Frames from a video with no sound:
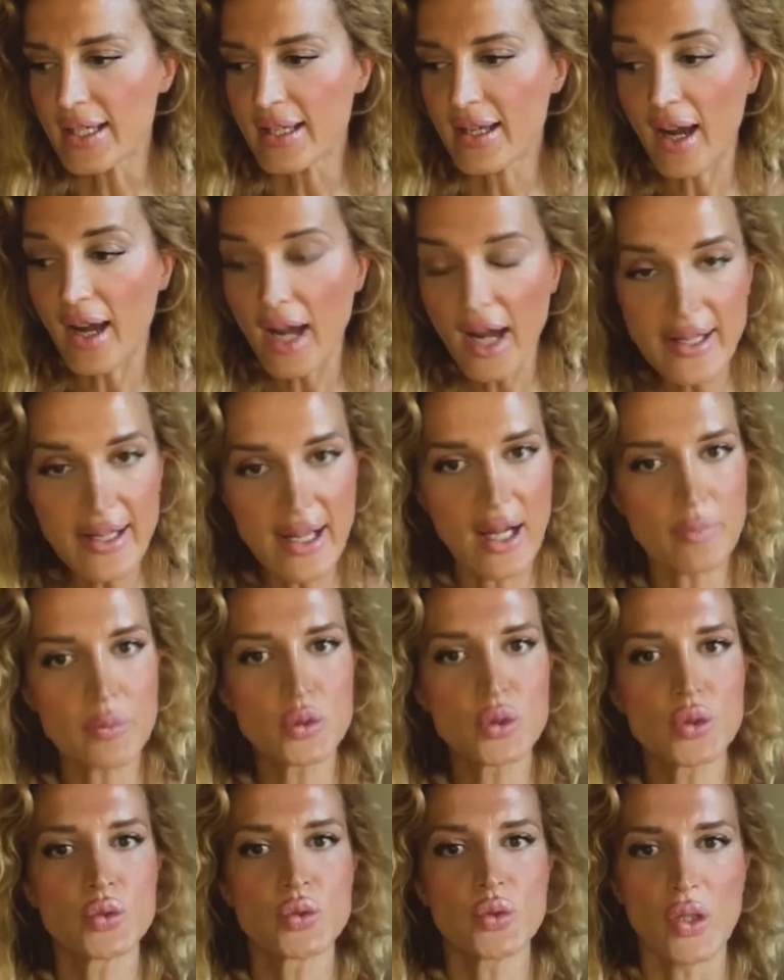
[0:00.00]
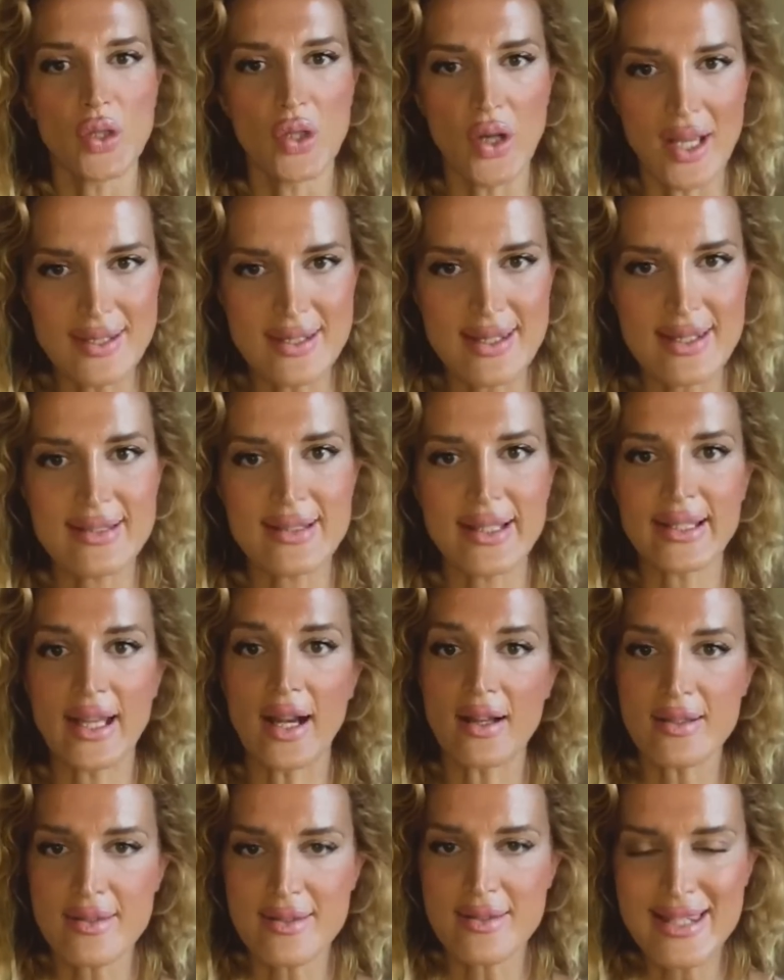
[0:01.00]
E, hala bunun e, aslında
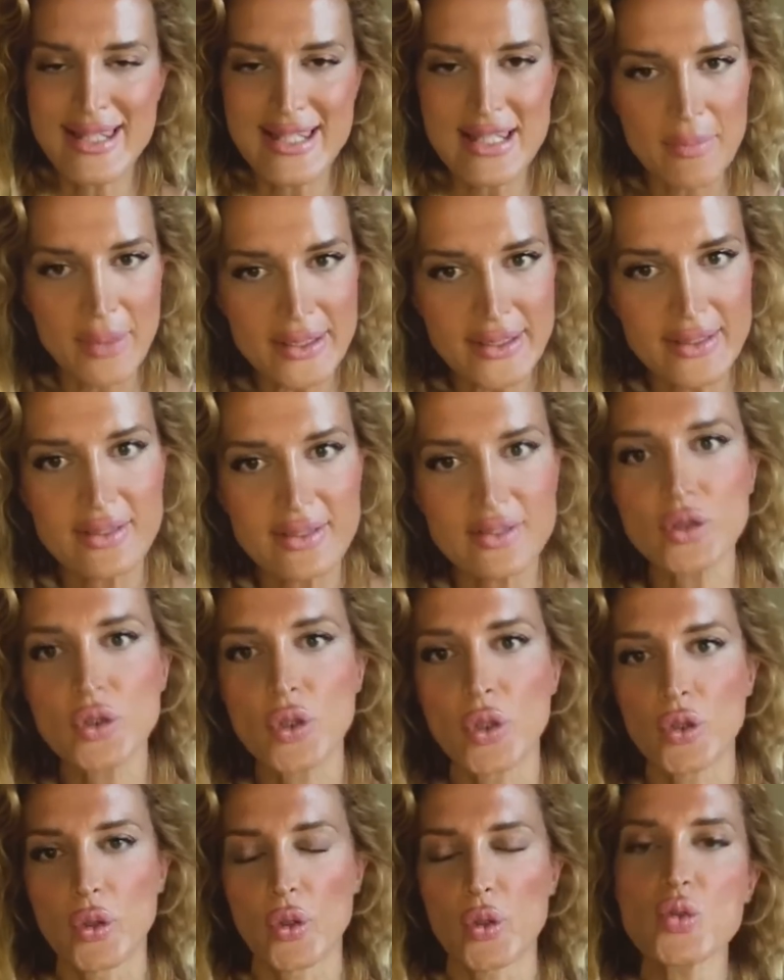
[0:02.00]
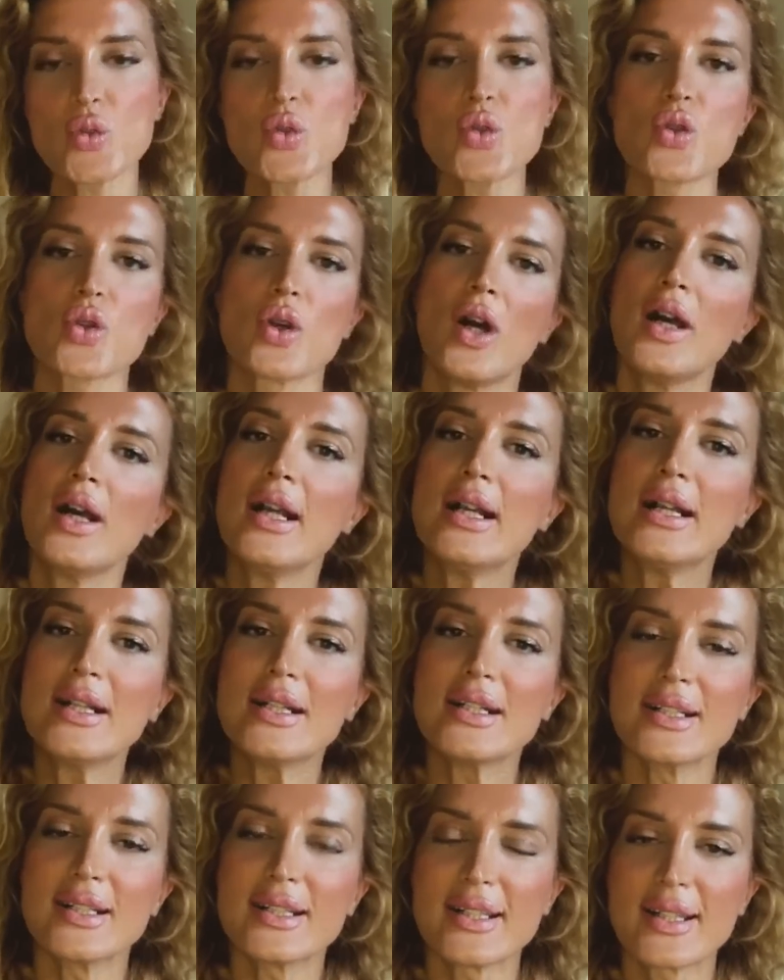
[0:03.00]
yansımalarını görüyoruz.
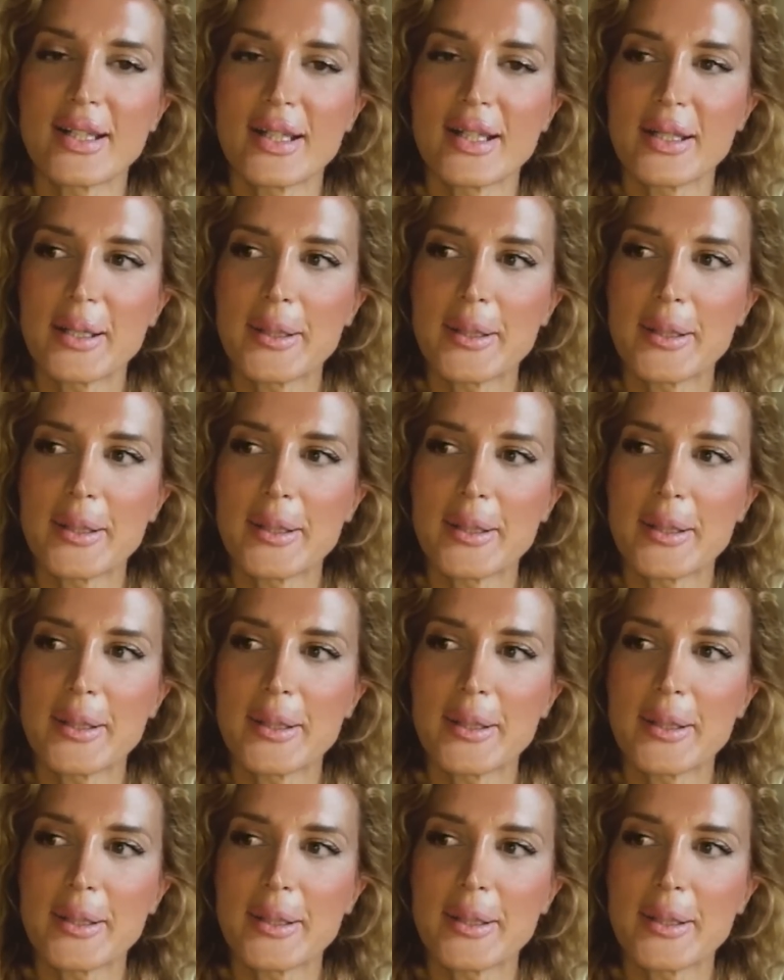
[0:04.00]
E,